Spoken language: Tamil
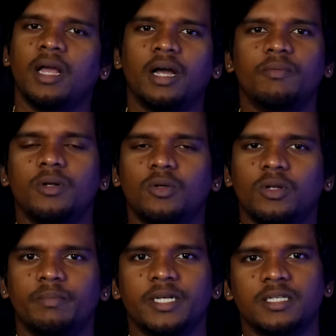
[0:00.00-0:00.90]

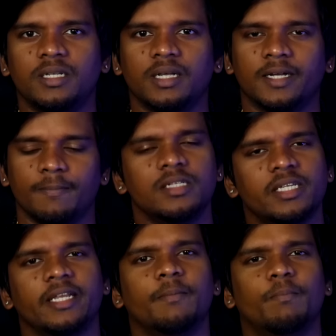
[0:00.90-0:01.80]
அவங்களுக்குள்ளே பேசிகிட்டு இருக்க
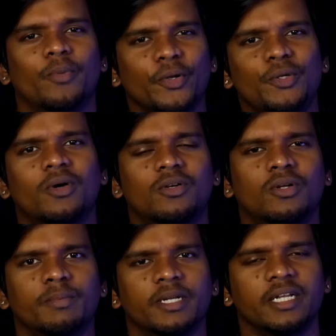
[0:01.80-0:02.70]
சரி போயிட்டு வரட்டும்
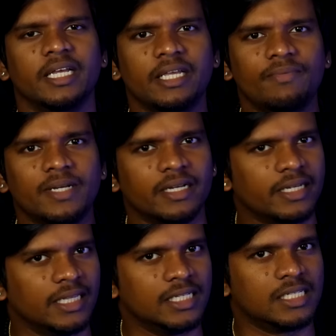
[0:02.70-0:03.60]
அப்படின்னு இவங்க
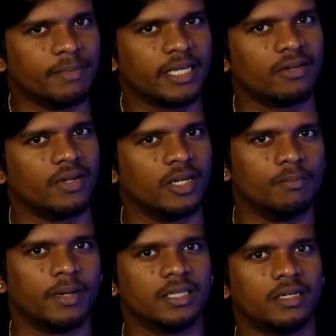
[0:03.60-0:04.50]
இந்த அவன்கிட்ட சமைக்கிற
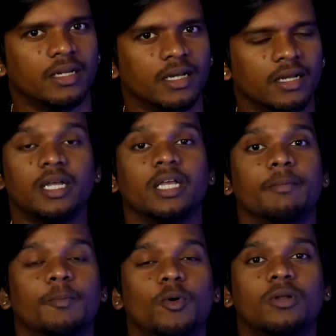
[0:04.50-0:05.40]
வேலையும் பார்த்துட்டு இருக்க
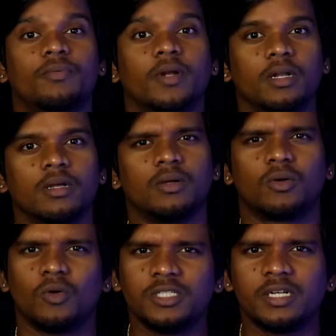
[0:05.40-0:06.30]
இப்படி போன ஃப்ரெண்டு
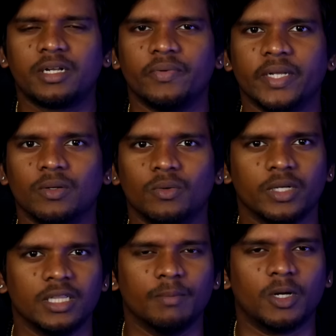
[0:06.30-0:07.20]
கொஞ்ச நேரம் வரைக்கும்
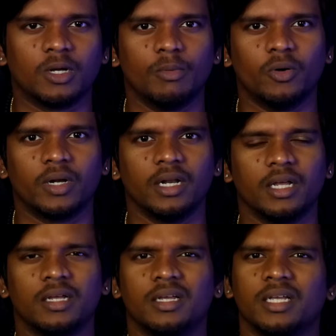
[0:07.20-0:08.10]
இந்த பக்கமும் வரல
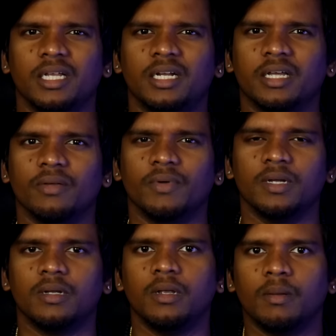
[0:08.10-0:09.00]
என்னடா இவன்
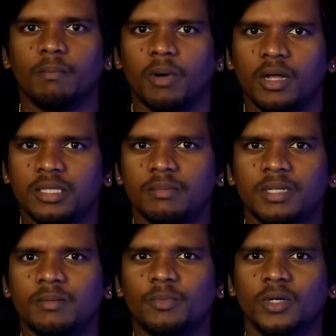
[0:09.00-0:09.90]
பாத்ரூம்
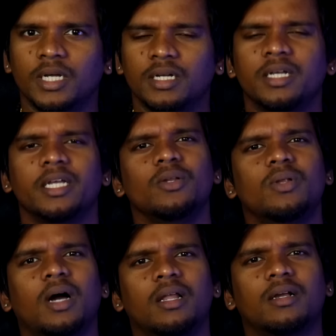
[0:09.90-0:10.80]
தானே போனால்
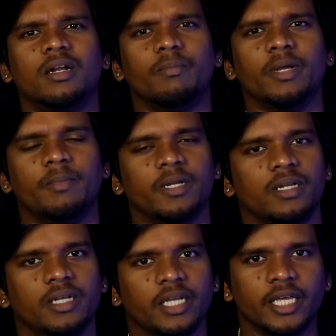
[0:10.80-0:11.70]
இன்னும் ஆளை காணுமே
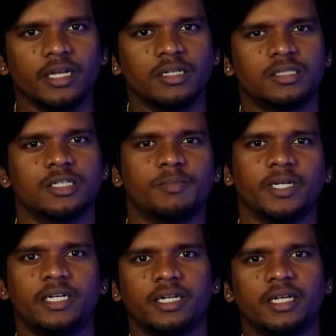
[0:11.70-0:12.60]
அப்படின்னு இங்கே டிஸ்கஸ்
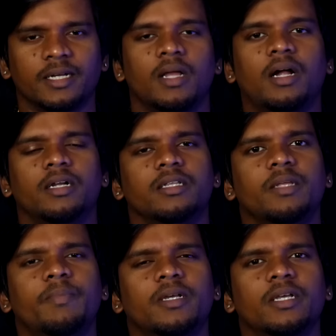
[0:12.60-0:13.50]
பண்ணிட்டு இருக்க அண்ட்
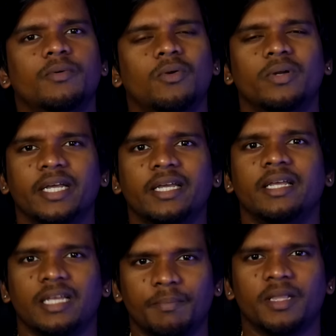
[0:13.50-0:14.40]
தீபக் இவரும் டேய்
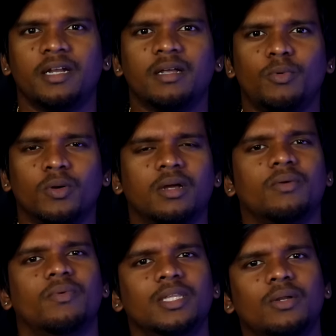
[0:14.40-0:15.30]
இப்போதான்டா போனா
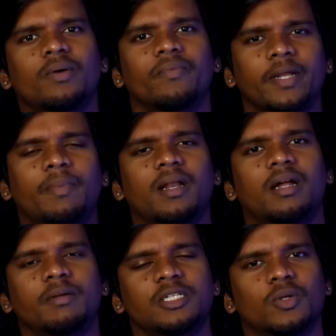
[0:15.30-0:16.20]
வந்துடும் வெயிட் பண்ணலாம்
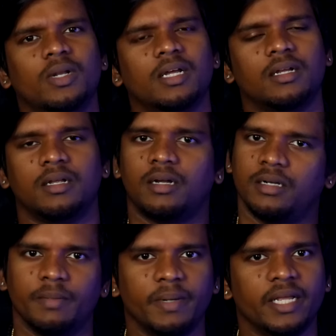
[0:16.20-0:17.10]
அப்படின்னு சொல்ல
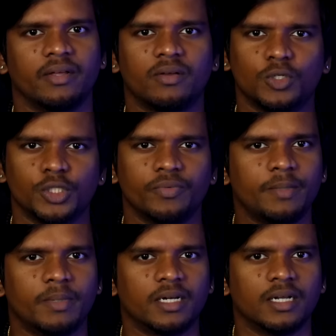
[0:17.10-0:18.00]
அப்படி இப்படியே கொஞ்சம்
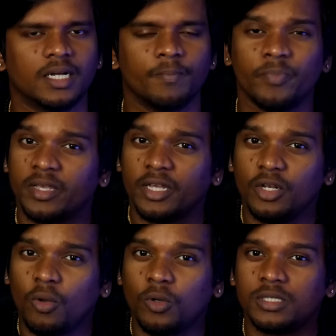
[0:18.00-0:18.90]
வெயிட் பண்ணுறாங்க
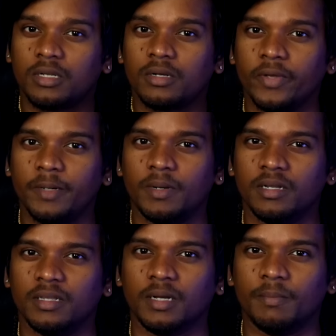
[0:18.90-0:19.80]
இன்னும் கொஞ்ச நேரம் வெயிட்
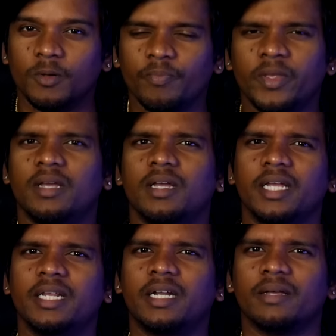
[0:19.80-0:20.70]
பண்ணதுக்கப்புறம்
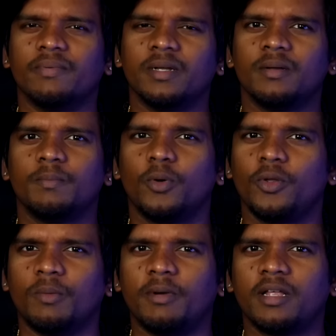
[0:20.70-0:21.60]
என்னடா இவன்
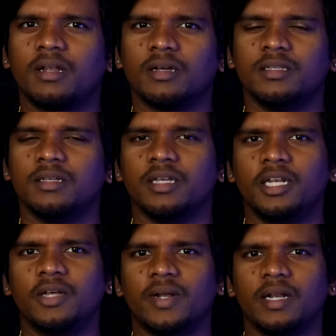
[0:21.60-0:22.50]
போய் ரொம்ப நேரம் ஆகுது
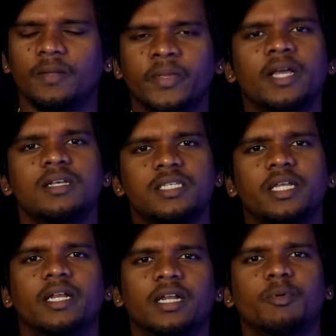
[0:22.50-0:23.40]
இன்னும் வரல
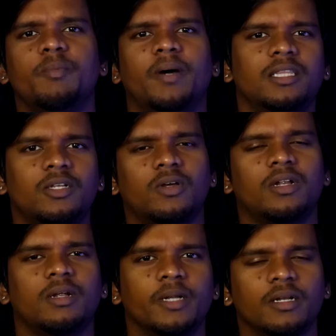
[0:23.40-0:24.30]
சரி நான் போய் பார்த்துட்டு
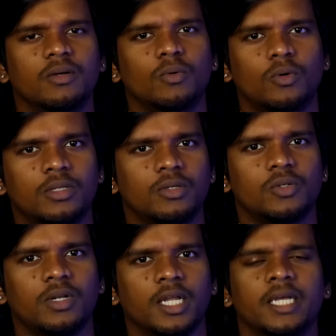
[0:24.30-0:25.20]
வரேன் அப்படின்னு ஒருத்தரும்
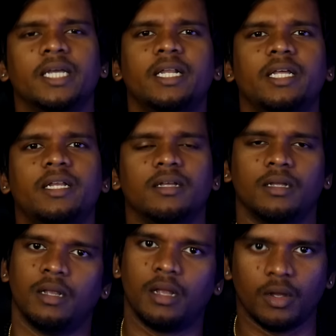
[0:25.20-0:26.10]
சொல்ல இரு இரு
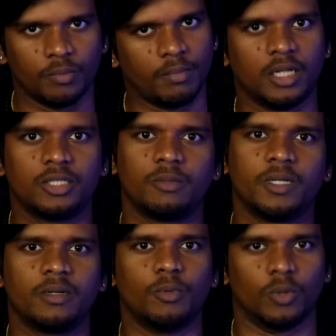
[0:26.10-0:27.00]
அவன் பாத்ரூம்
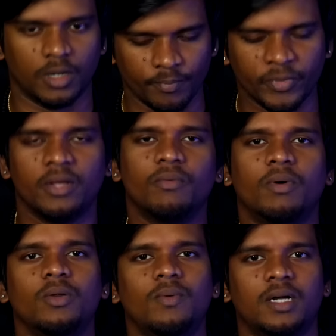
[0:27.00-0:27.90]
தானே போகிறான்
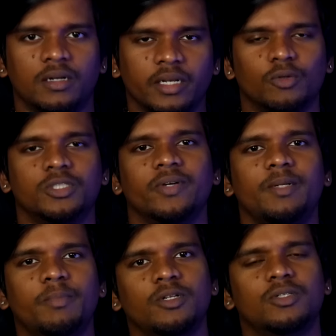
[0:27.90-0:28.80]
வருவான் நீ கொஞ்சம்
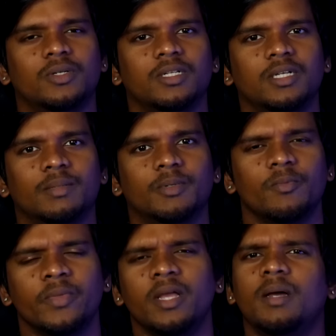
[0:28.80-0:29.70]
வெயிட் பண்ணுன்னு
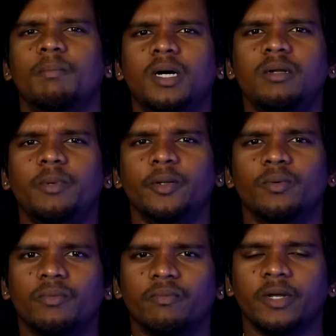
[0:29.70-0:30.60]
சொன்னதுக்கப்புறம்
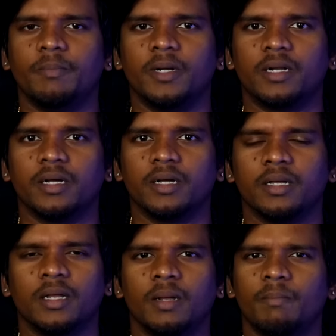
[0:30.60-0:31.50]
மறுபடியும் வெயிட் பண்ணுறாங்க
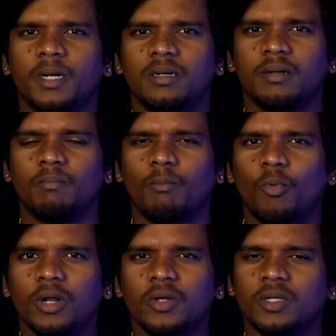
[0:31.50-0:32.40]
பட்
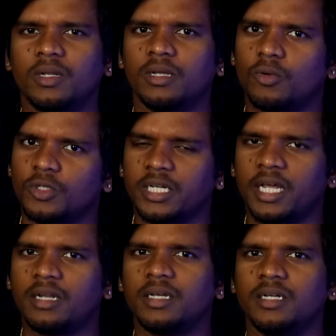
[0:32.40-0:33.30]
மூணாவது கொஞ்சம்
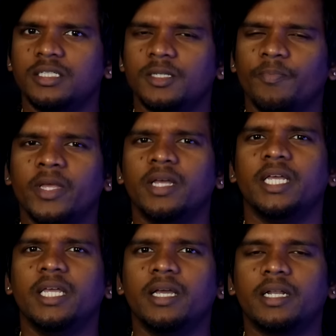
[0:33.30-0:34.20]
நேரம் கழிச்சும்
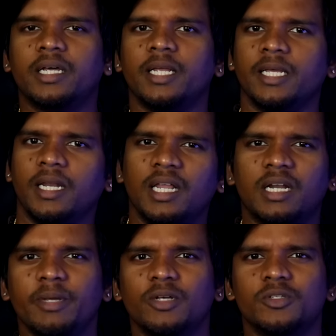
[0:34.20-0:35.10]
இங்கே இருக்கிற
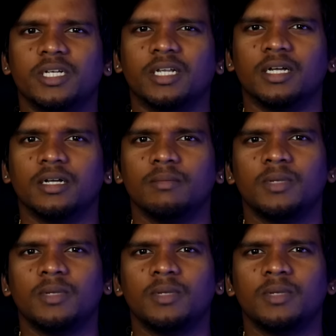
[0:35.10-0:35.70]
எல்லாருமே யோசிக்கிறாங்க